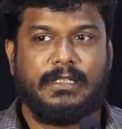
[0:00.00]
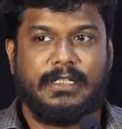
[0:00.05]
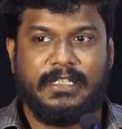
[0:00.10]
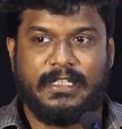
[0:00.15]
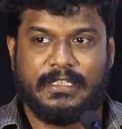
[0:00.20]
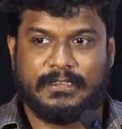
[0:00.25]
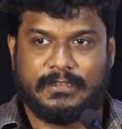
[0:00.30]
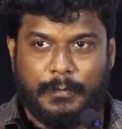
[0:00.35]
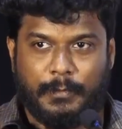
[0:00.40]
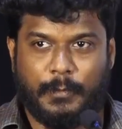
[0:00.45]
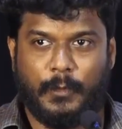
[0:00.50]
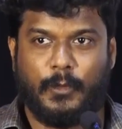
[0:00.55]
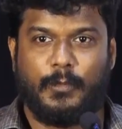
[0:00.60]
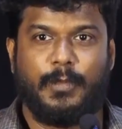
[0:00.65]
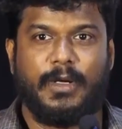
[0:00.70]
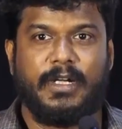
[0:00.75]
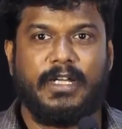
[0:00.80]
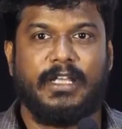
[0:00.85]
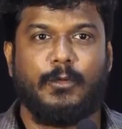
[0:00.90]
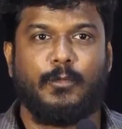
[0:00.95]
நீங்கள் சப்போர்ட்
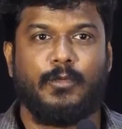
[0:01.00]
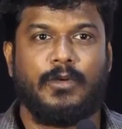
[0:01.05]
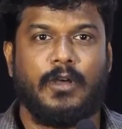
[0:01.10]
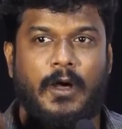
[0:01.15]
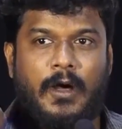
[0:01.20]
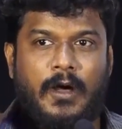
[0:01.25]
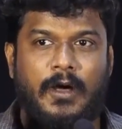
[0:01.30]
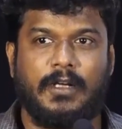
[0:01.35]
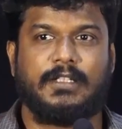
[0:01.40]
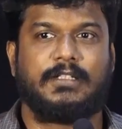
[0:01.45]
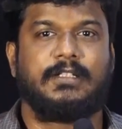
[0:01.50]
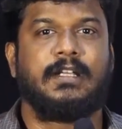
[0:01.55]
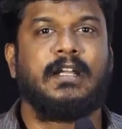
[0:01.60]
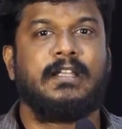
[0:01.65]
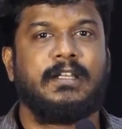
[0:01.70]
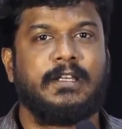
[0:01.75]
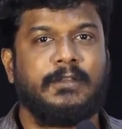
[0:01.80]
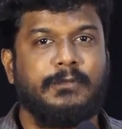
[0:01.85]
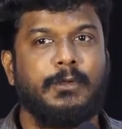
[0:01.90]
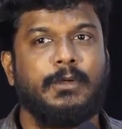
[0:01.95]
பண்ணி உங்கள்
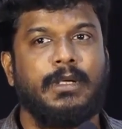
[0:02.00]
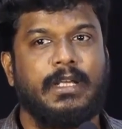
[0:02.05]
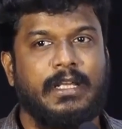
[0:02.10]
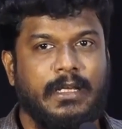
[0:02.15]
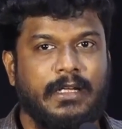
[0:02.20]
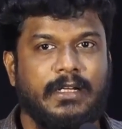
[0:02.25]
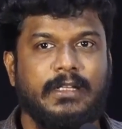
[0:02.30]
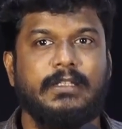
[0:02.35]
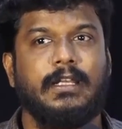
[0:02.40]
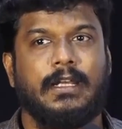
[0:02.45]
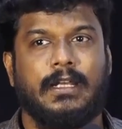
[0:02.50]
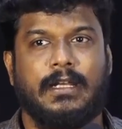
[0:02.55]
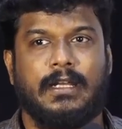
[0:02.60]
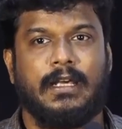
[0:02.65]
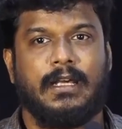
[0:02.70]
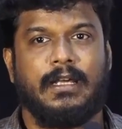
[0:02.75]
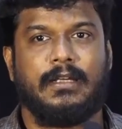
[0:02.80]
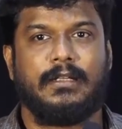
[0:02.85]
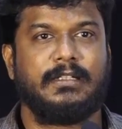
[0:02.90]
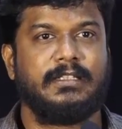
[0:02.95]
ஹானஸ்டான ரிவ்யூவை எழுதலைன்னா